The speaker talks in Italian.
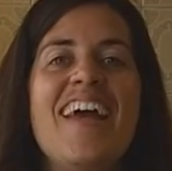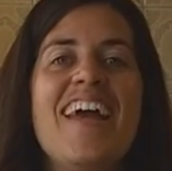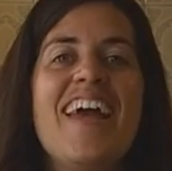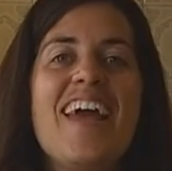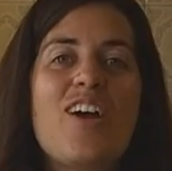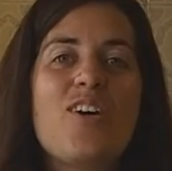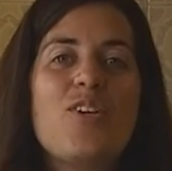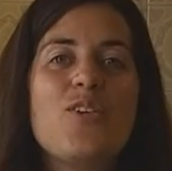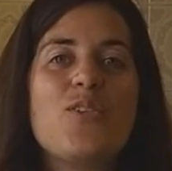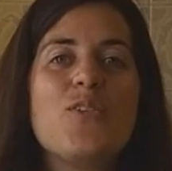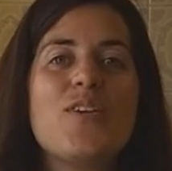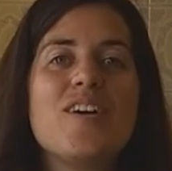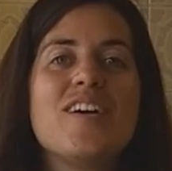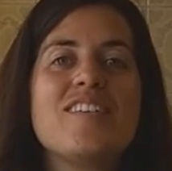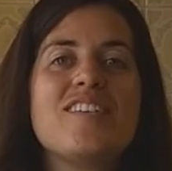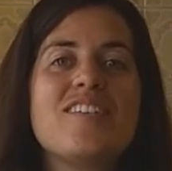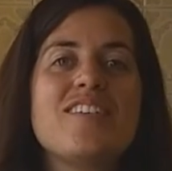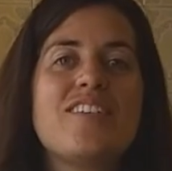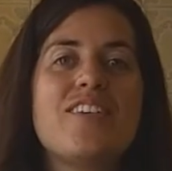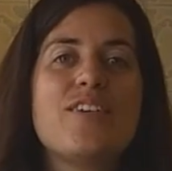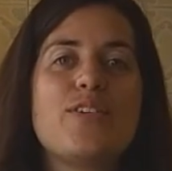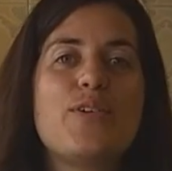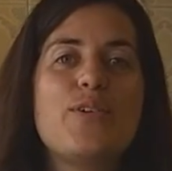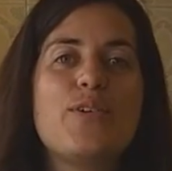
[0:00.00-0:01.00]
E con
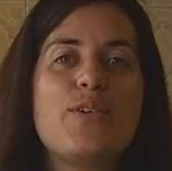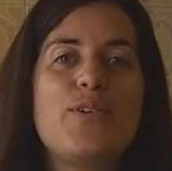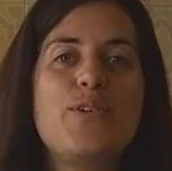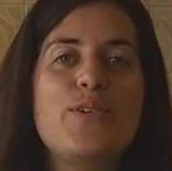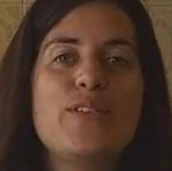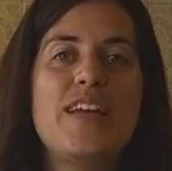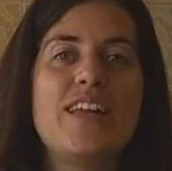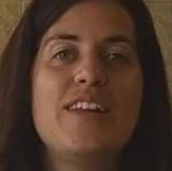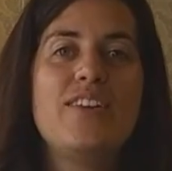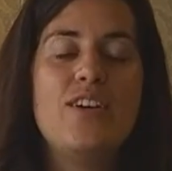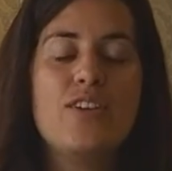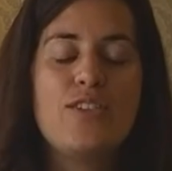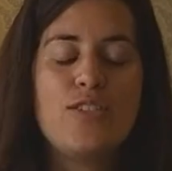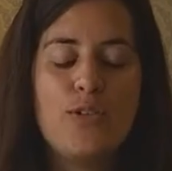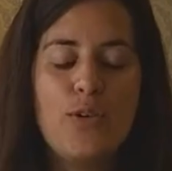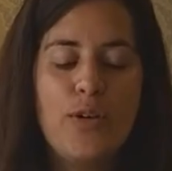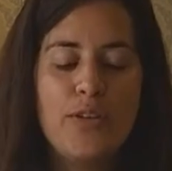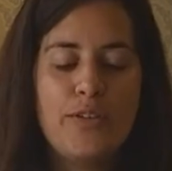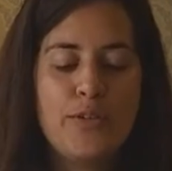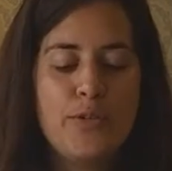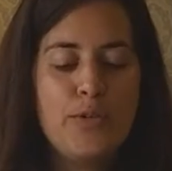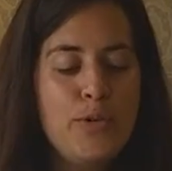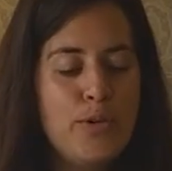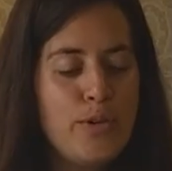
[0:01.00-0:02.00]
questo si conclude il nostro
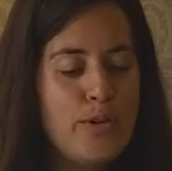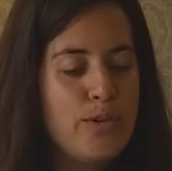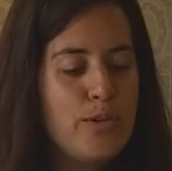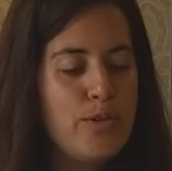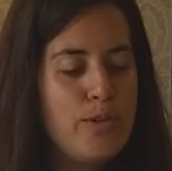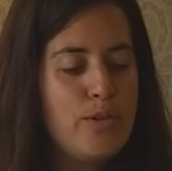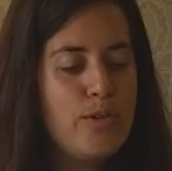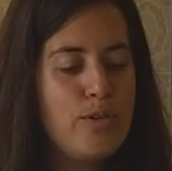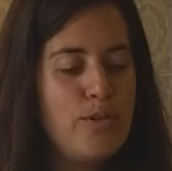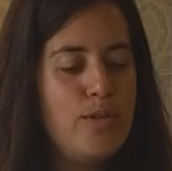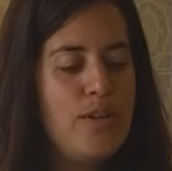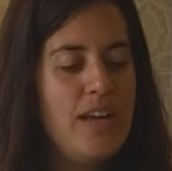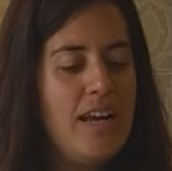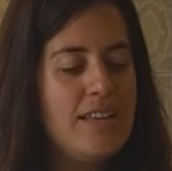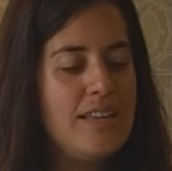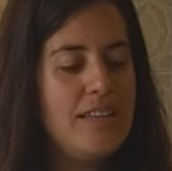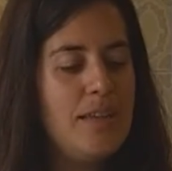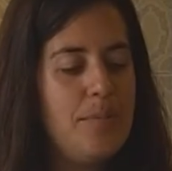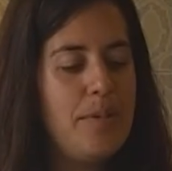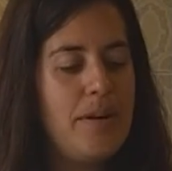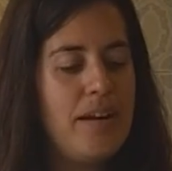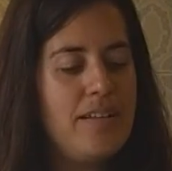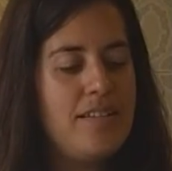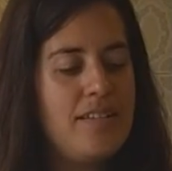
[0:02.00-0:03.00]
excursus sugli
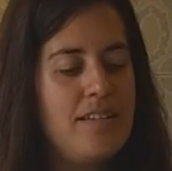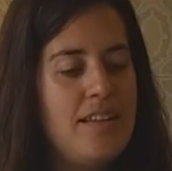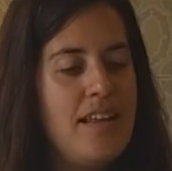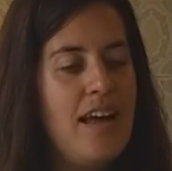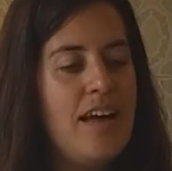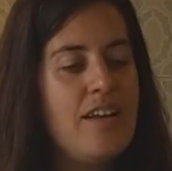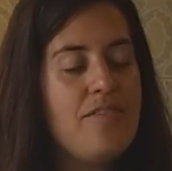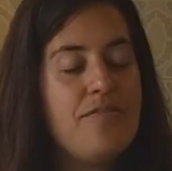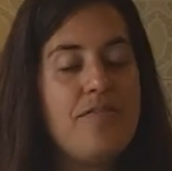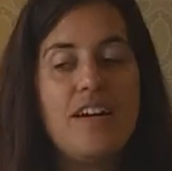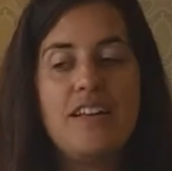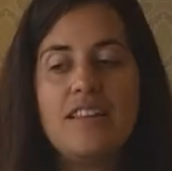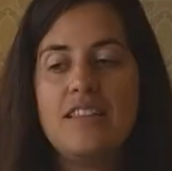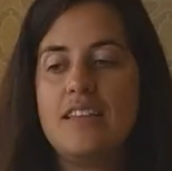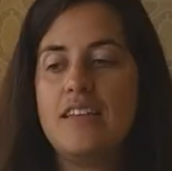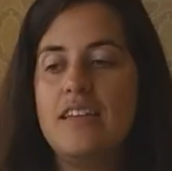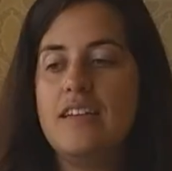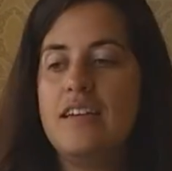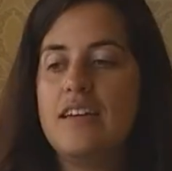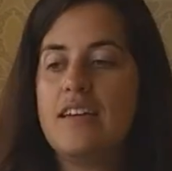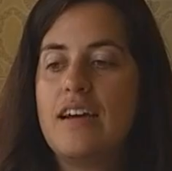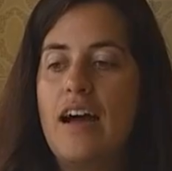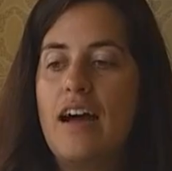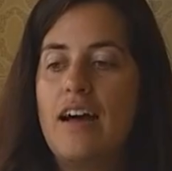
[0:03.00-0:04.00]
antiparassitari
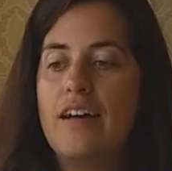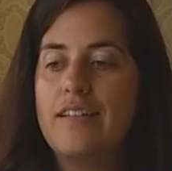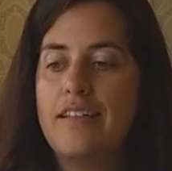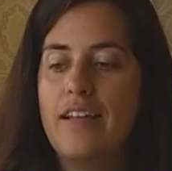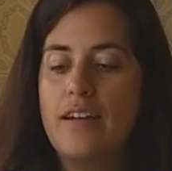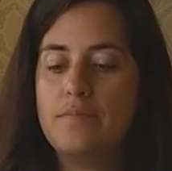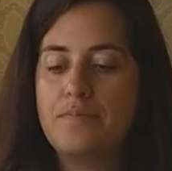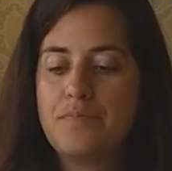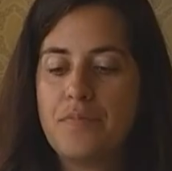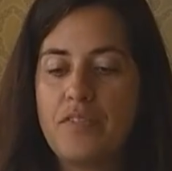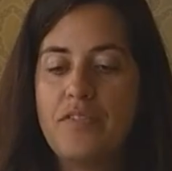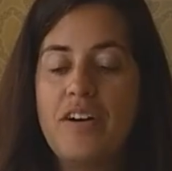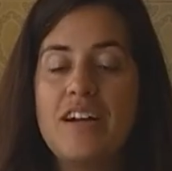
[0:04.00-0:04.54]
fatti in casa.